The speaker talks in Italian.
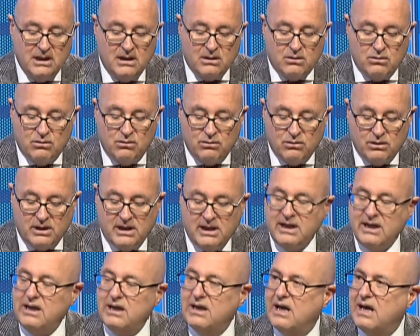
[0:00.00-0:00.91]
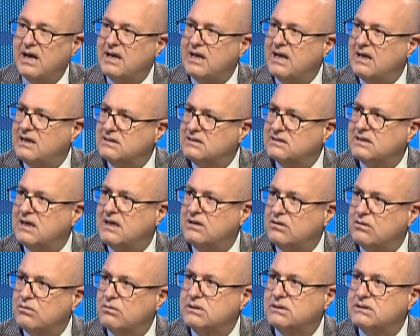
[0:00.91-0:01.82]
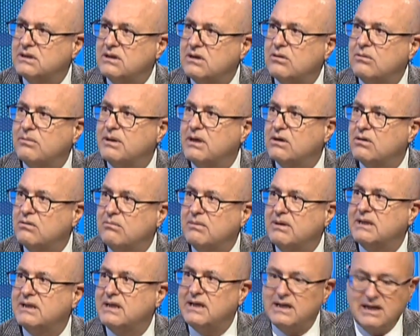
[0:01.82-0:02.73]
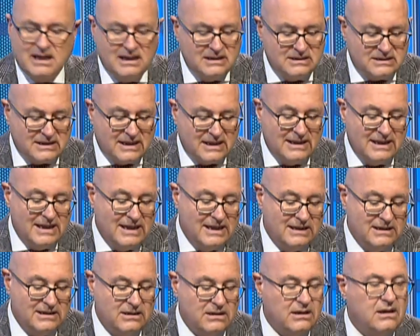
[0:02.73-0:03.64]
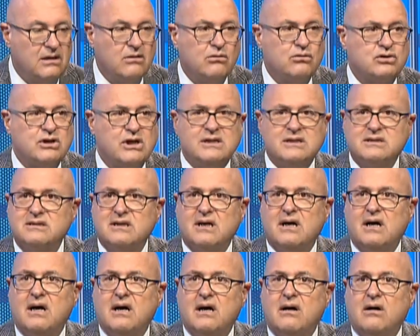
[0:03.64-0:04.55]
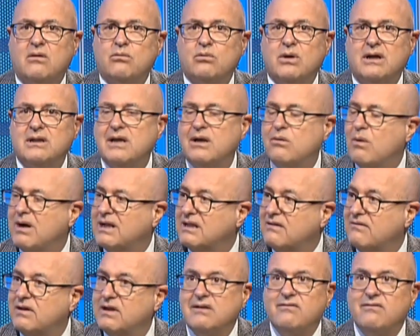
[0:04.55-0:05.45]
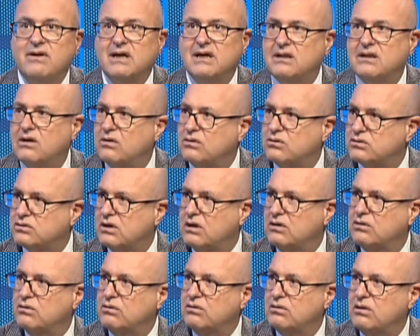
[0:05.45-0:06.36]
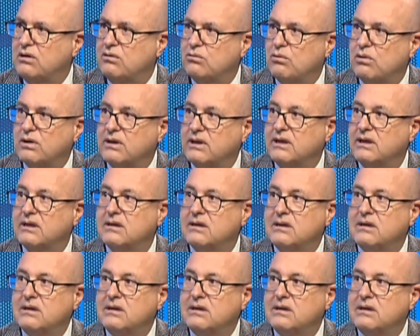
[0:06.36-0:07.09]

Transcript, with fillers: con chi ha realizzato queste opere con materiali scadenti o senza uh, un'adeguata verifica dello stato dei luoghi.